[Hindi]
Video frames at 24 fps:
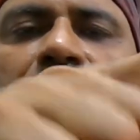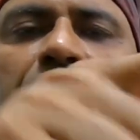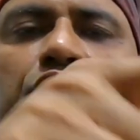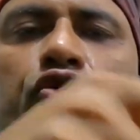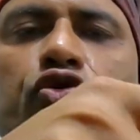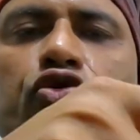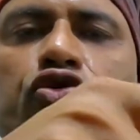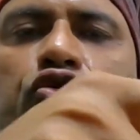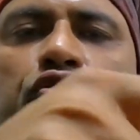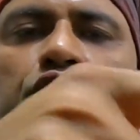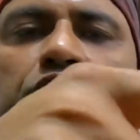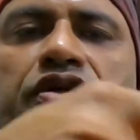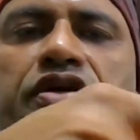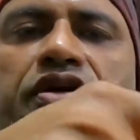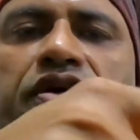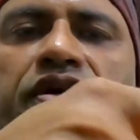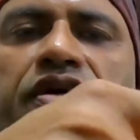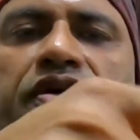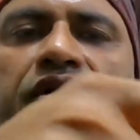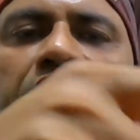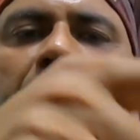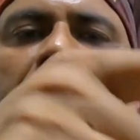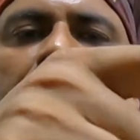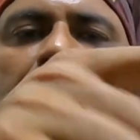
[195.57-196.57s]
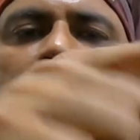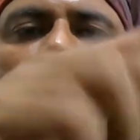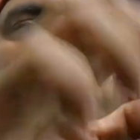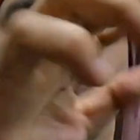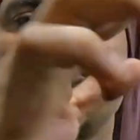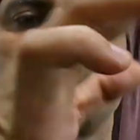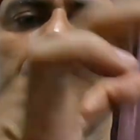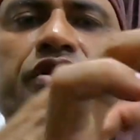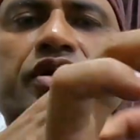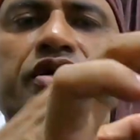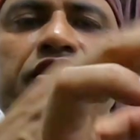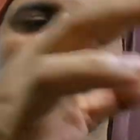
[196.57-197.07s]
यूज़ होता है आप
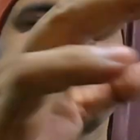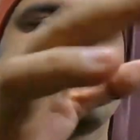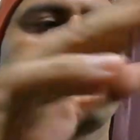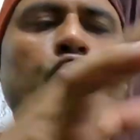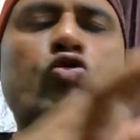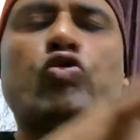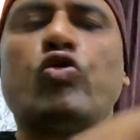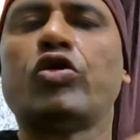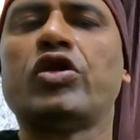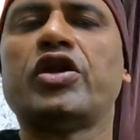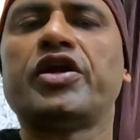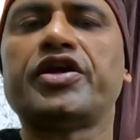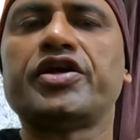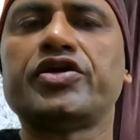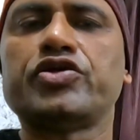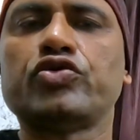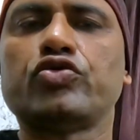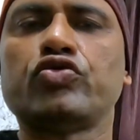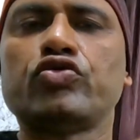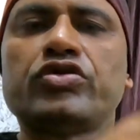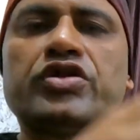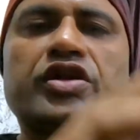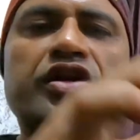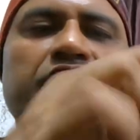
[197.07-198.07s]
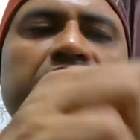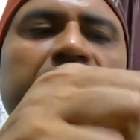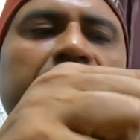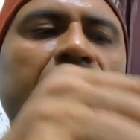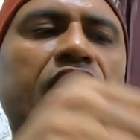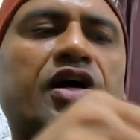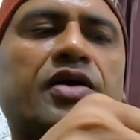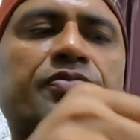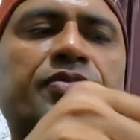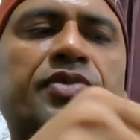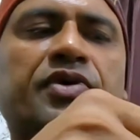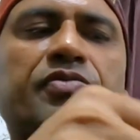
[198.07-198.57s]
यूज़ इसको खोलने की ज़रूरत नहीं है
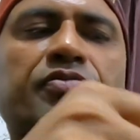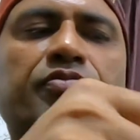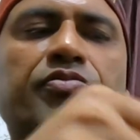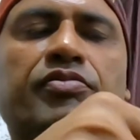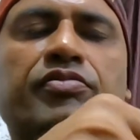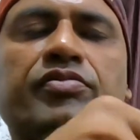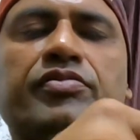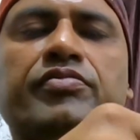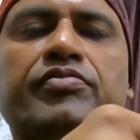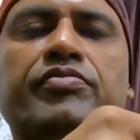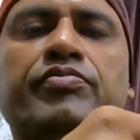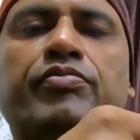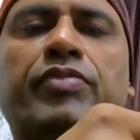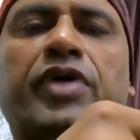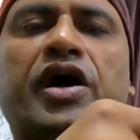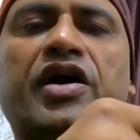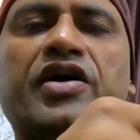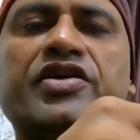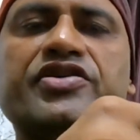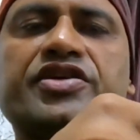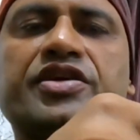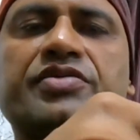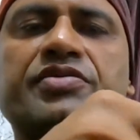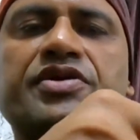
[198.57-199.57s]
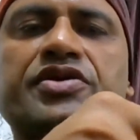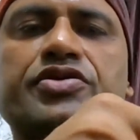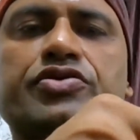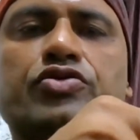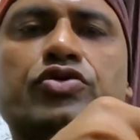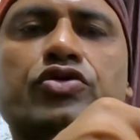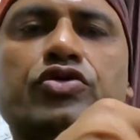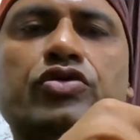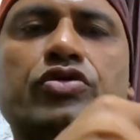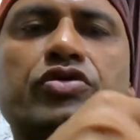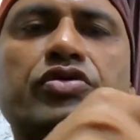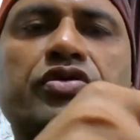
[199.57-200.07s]
आप बाहर से भी
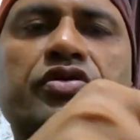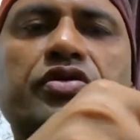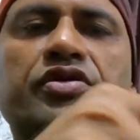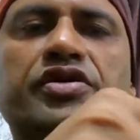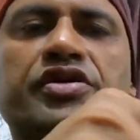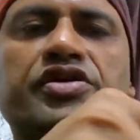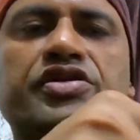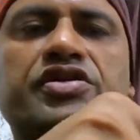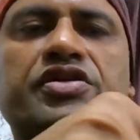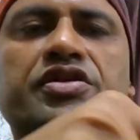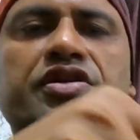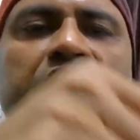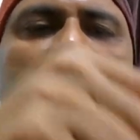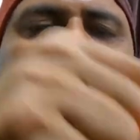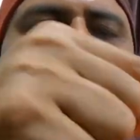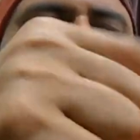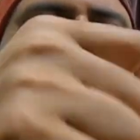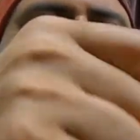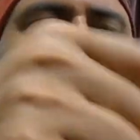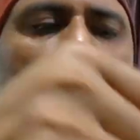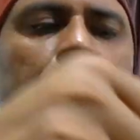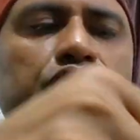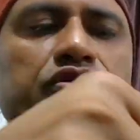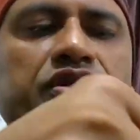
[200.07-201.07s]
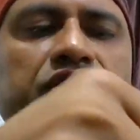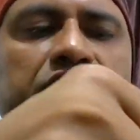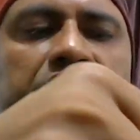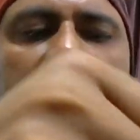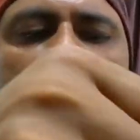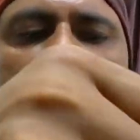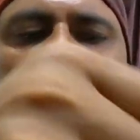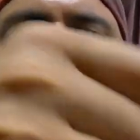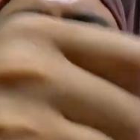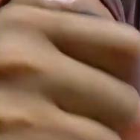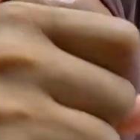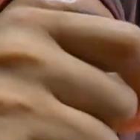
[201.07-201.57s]
इसको किसी तरह भी यूज़ कर
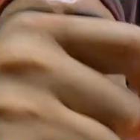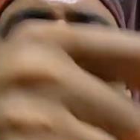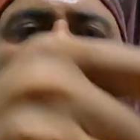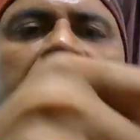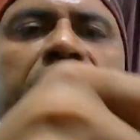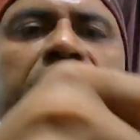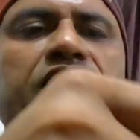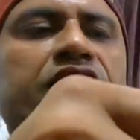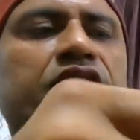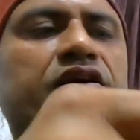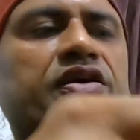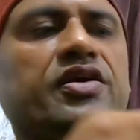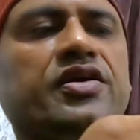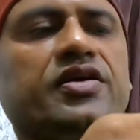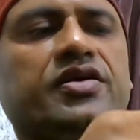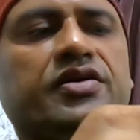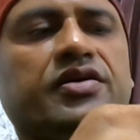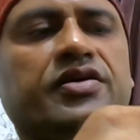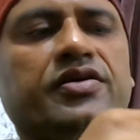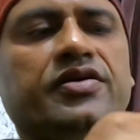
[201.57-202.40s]
सकते हैं ये देखिए